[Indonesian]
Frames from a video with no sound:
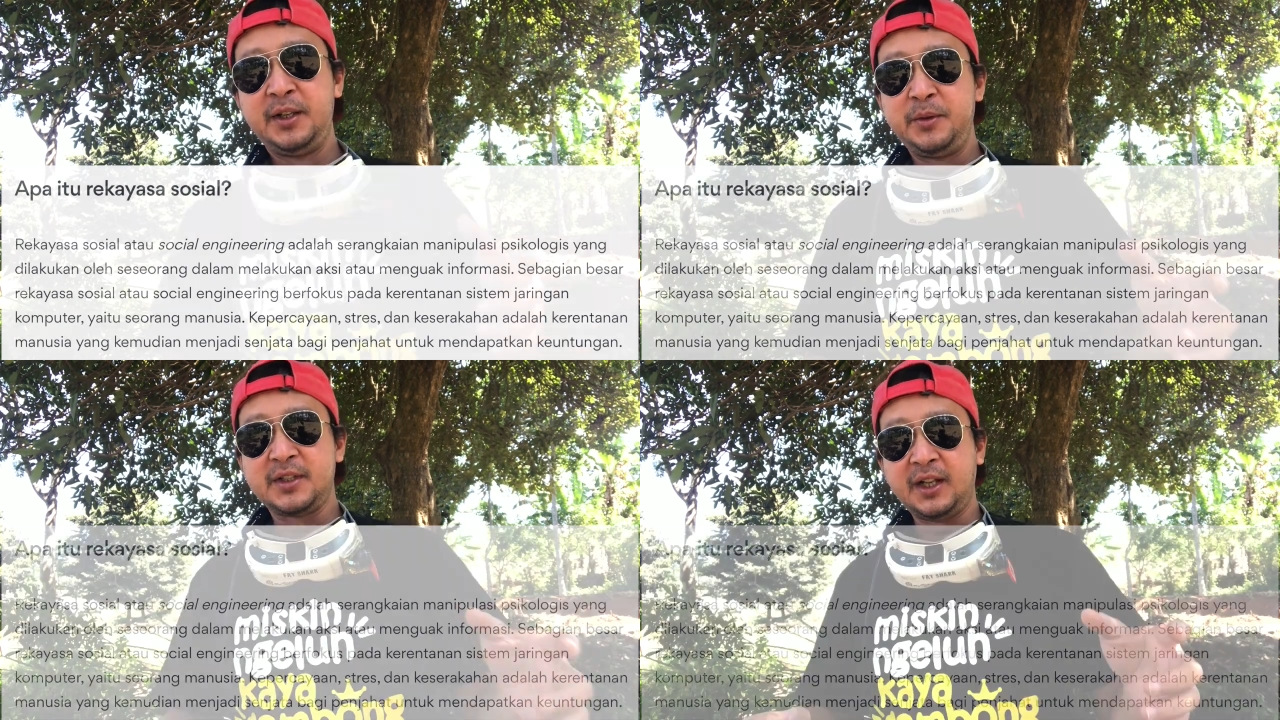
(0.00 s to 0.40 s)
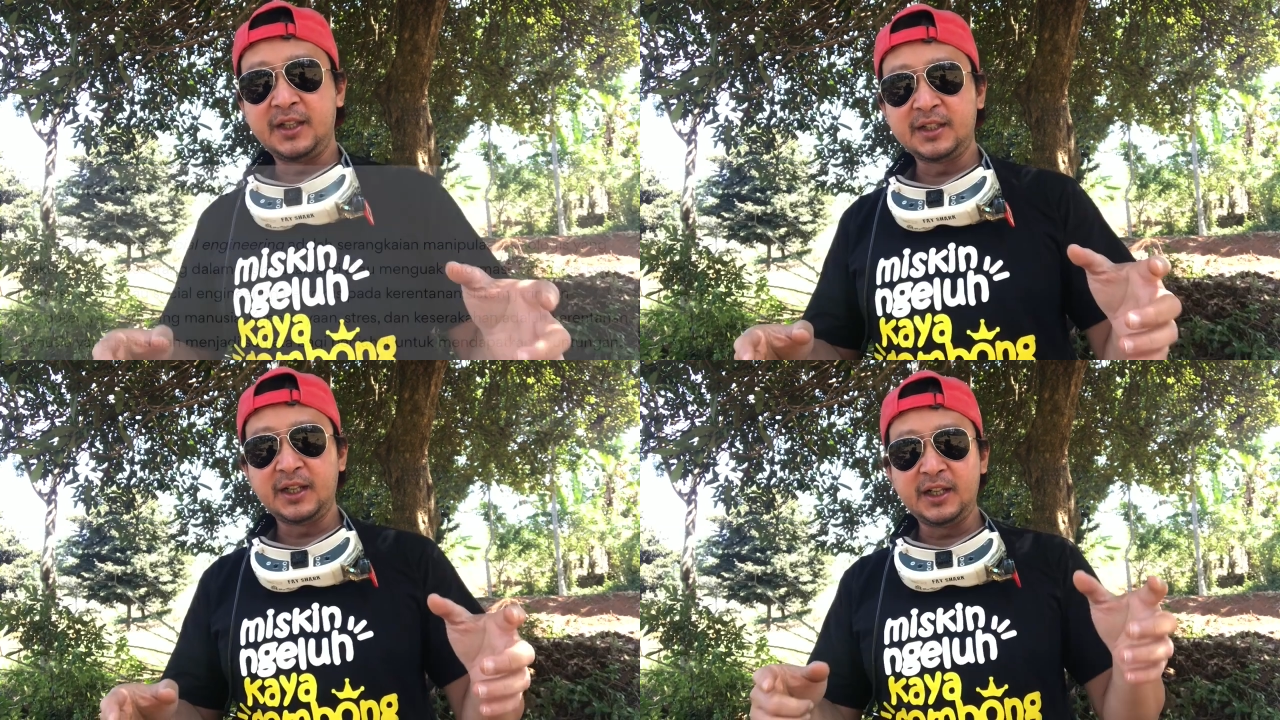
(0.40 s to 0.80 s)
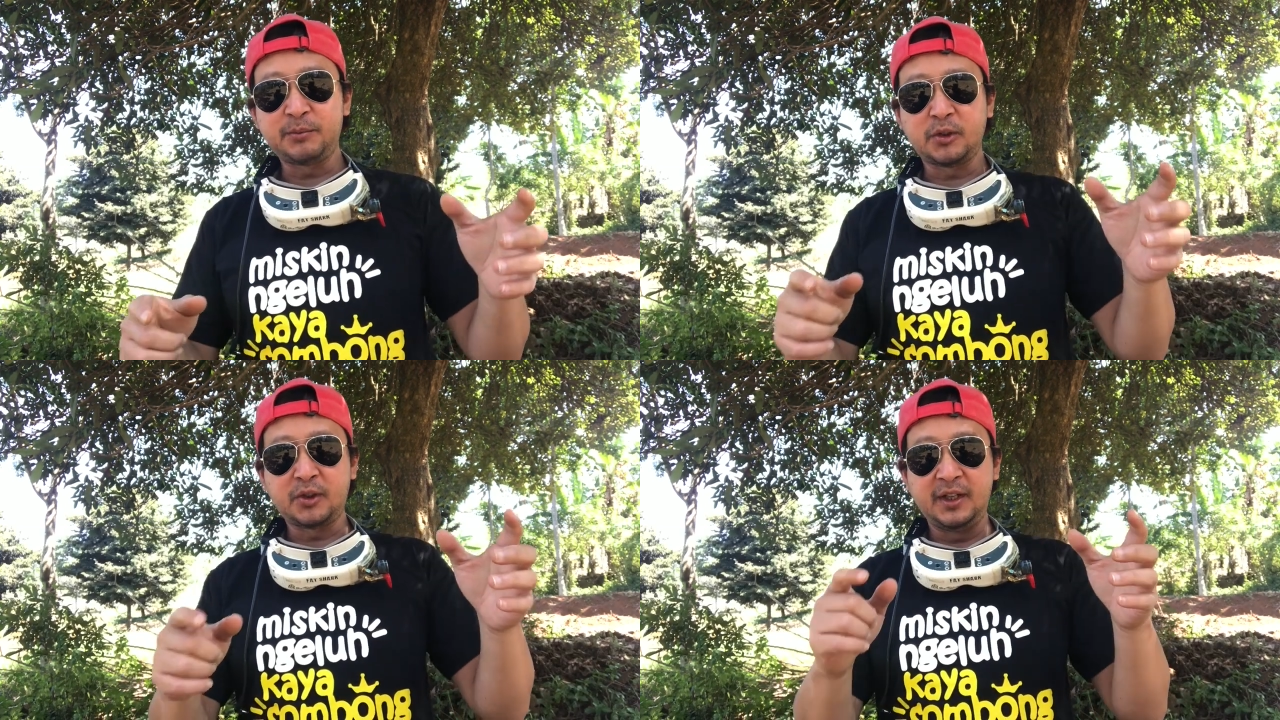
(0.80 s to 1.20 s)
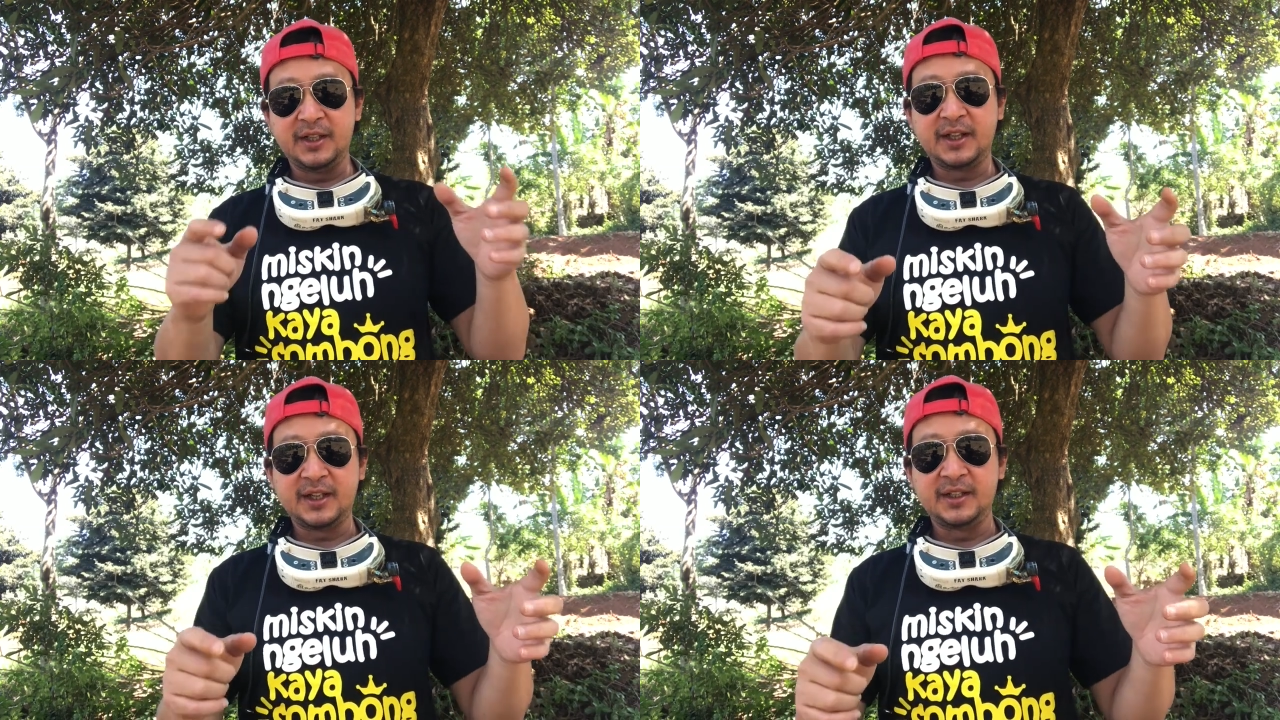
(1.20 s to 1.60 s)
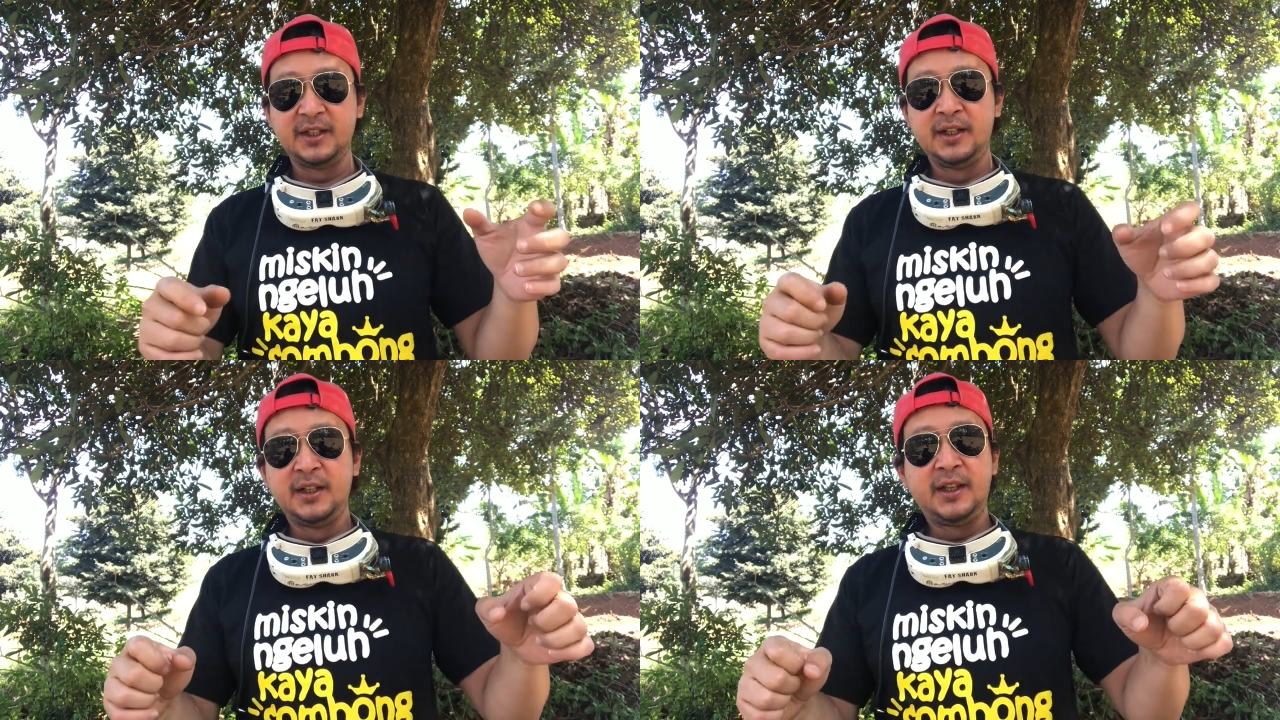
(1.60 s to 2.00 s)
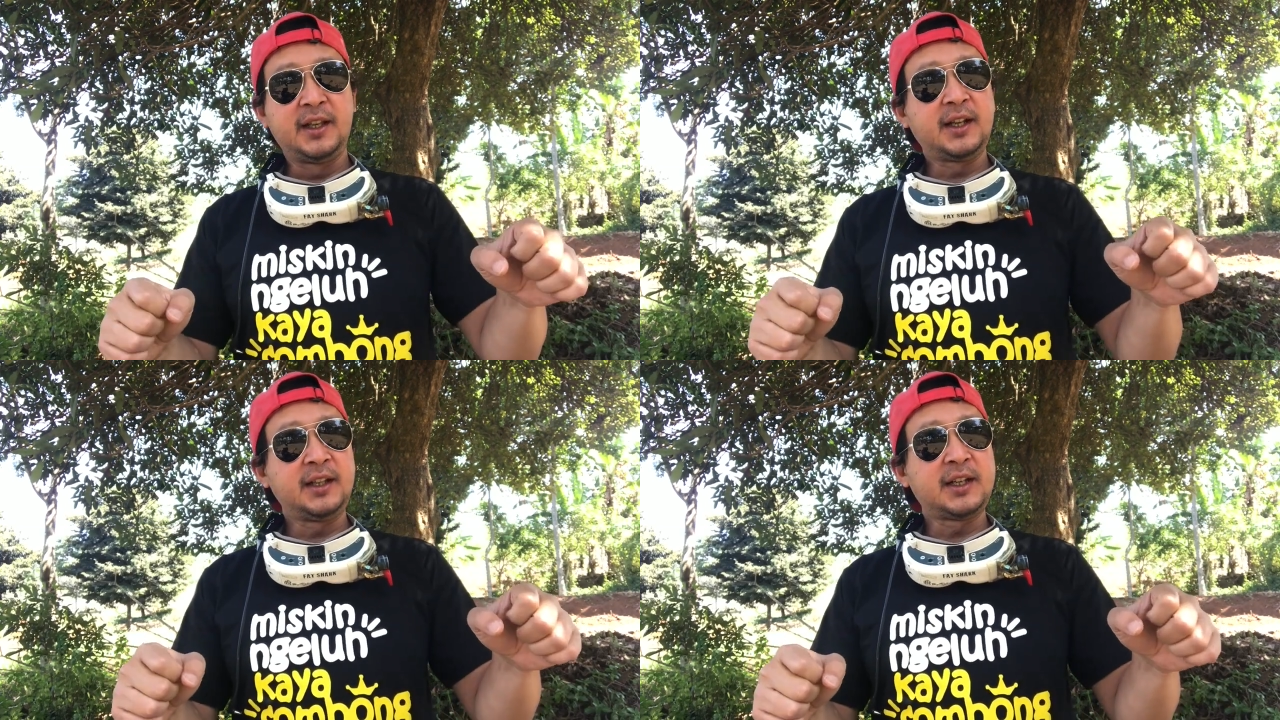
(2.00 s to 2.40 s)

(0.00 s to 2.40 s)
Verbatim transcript: Misalnya kita ngelihat motor di iklan. Iklan